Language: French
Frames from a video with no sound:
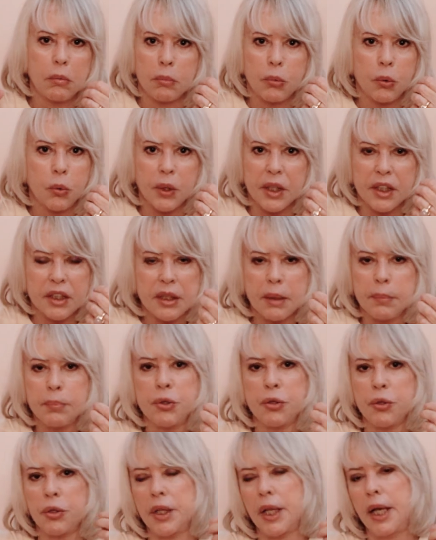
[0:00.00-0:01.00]
le mot
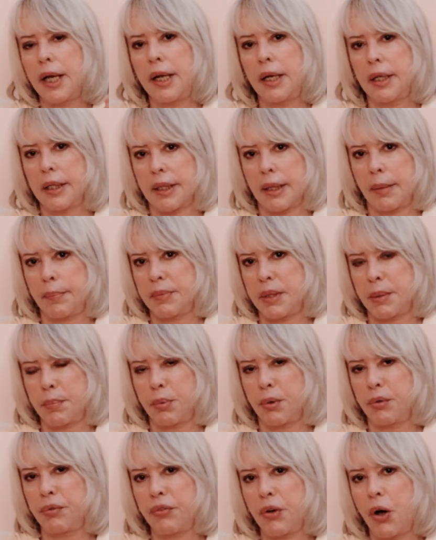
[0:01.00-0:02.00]
exceptionnel est un petit
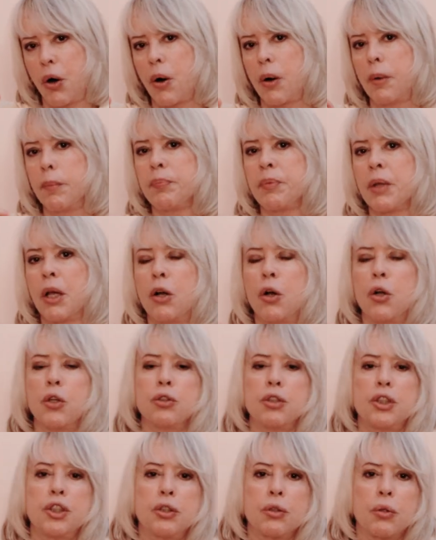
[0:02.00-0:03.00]
peu fort.
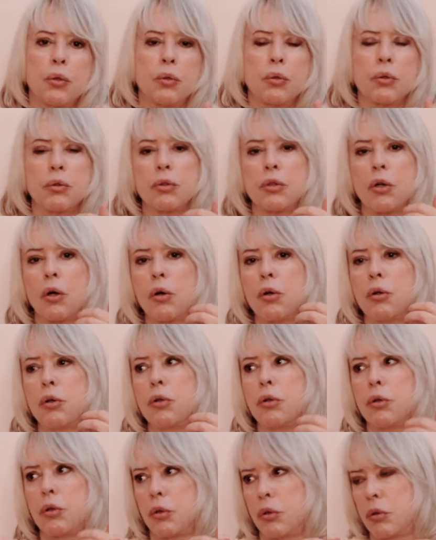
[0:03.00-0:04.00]
Disons, dans
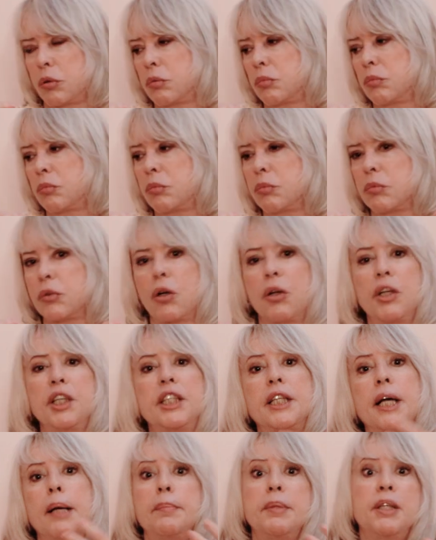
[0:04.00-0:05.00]

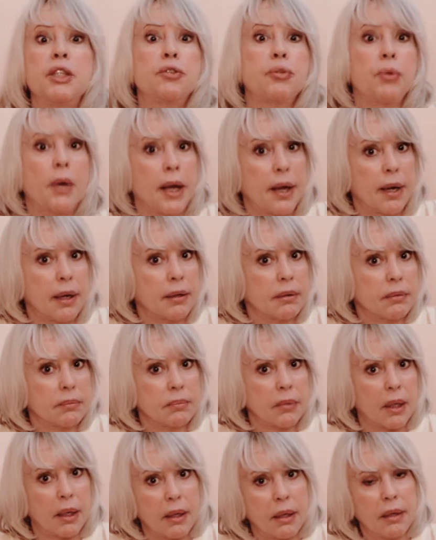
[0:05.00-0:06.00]
l'inhabituel,
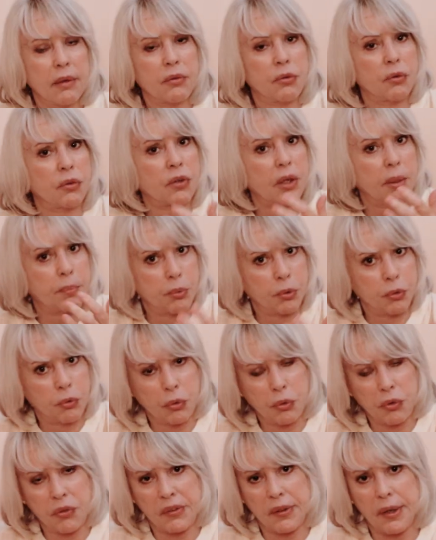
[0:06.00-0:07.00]
ce serait
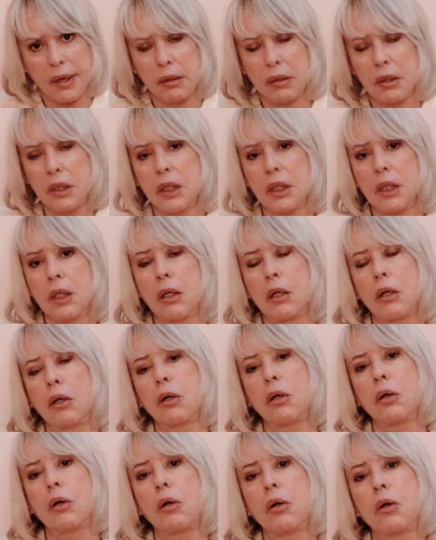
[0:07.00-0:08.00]
plutôt ça.
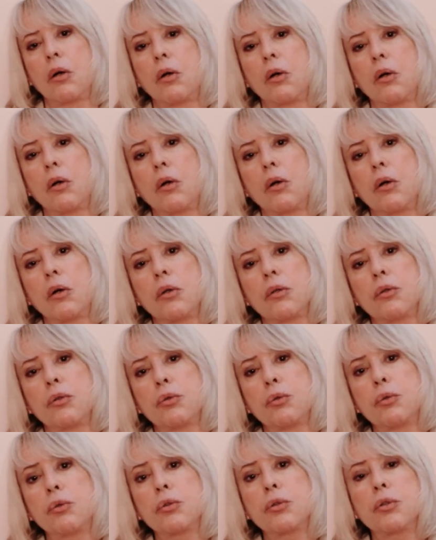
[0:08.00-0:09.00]
Euh,
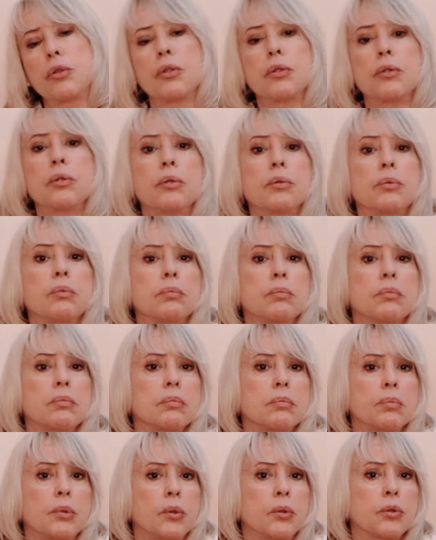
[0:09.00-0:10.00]
donc, euh,
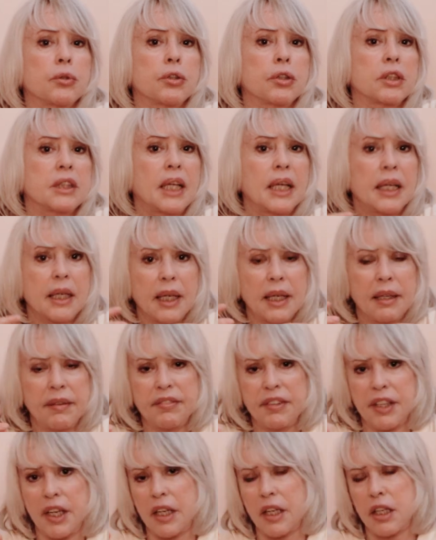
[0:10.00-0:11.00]
bon, je sais que les
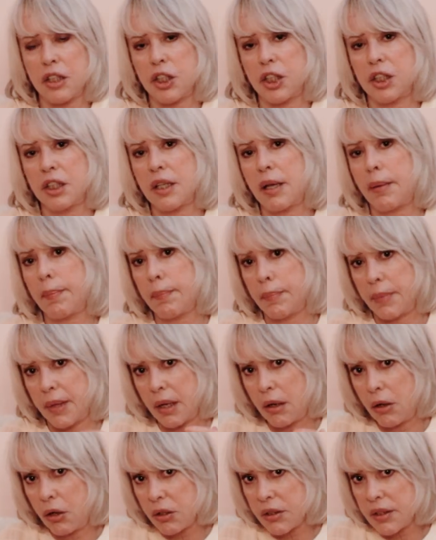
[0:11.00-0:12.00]
vierges, ils aiment
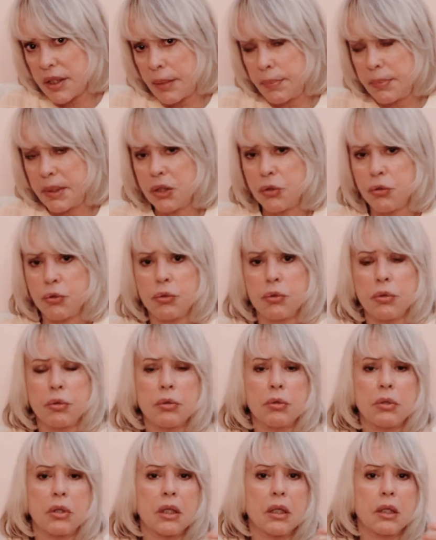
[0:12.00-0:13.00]
bien leurs
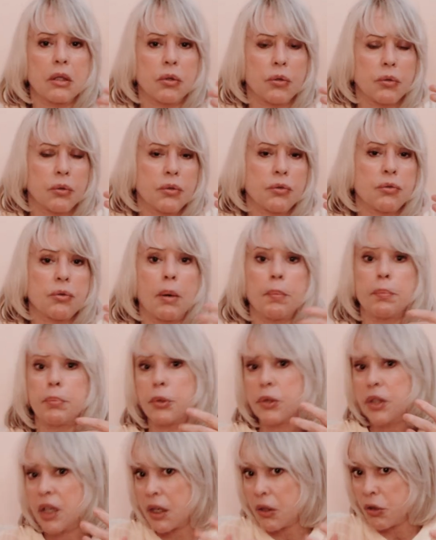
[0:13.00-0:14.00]
habitudes et qu'ils sont un
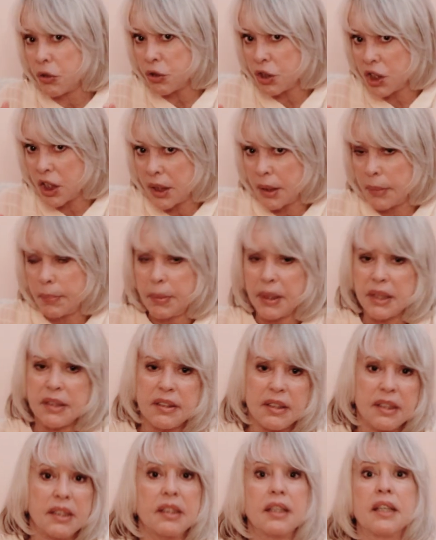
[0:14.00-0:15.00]
peu dérangés par
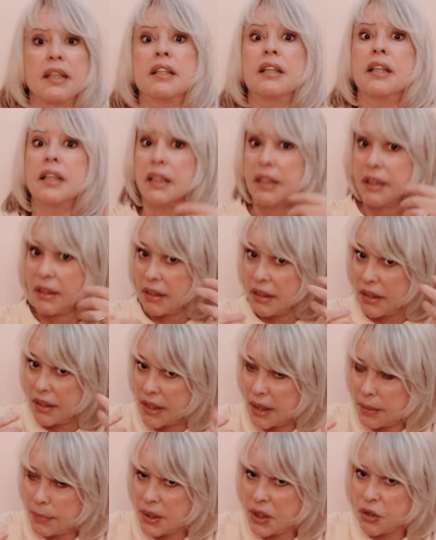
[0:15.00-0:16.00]
ce qui est
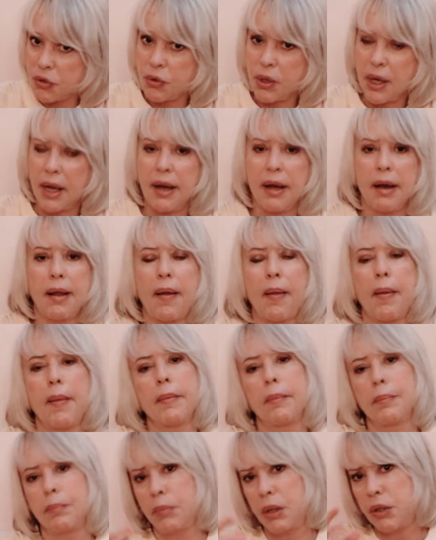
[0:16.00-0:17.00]
inhabituel,
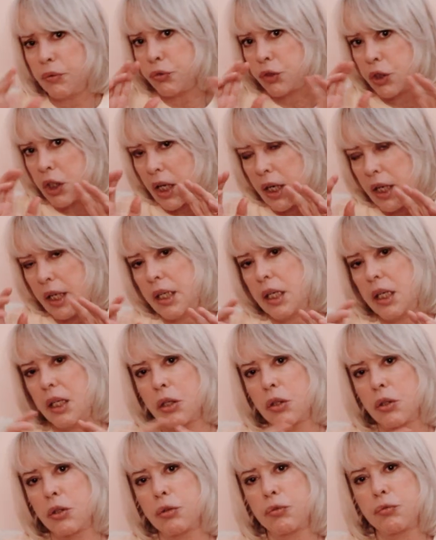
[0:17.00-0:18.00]
mais vous allez
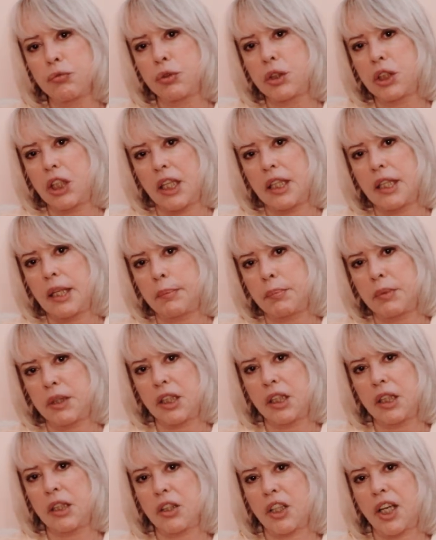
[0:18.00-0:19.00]
euh, vous y
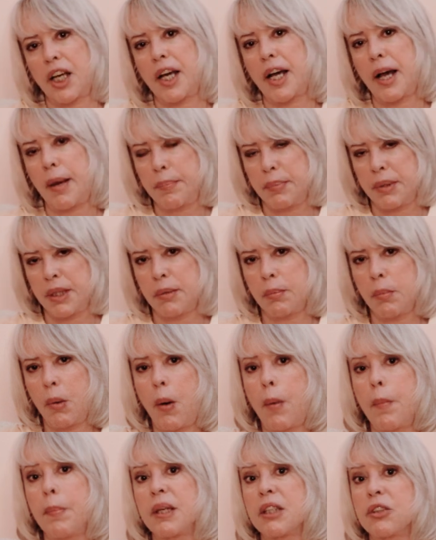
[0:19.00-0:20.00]
adapter très
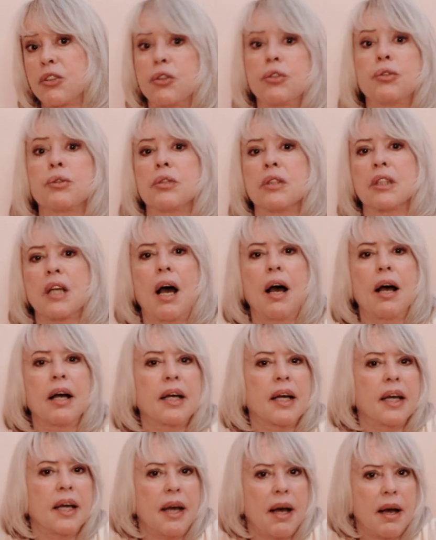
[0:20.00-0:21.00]
rapidement parce que ce sera
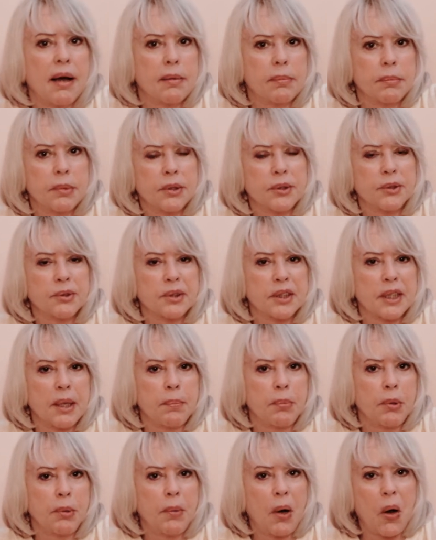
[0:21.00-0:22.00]
agréable, tout
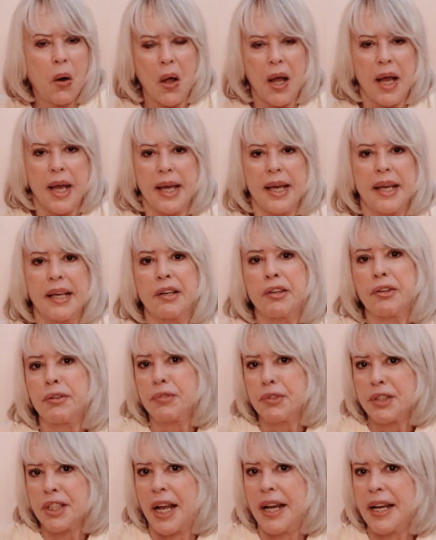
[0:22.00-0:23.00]
simplement, et que
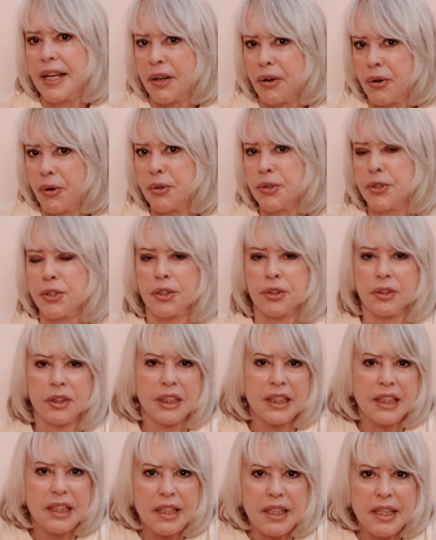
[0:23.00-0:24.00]
vous allez
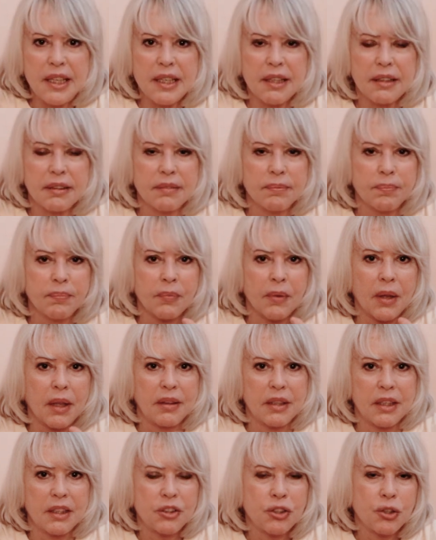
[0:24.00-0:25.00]
ressentir
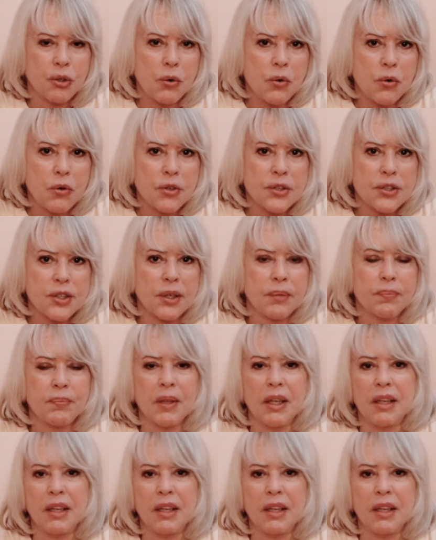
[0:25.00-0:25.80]
des choses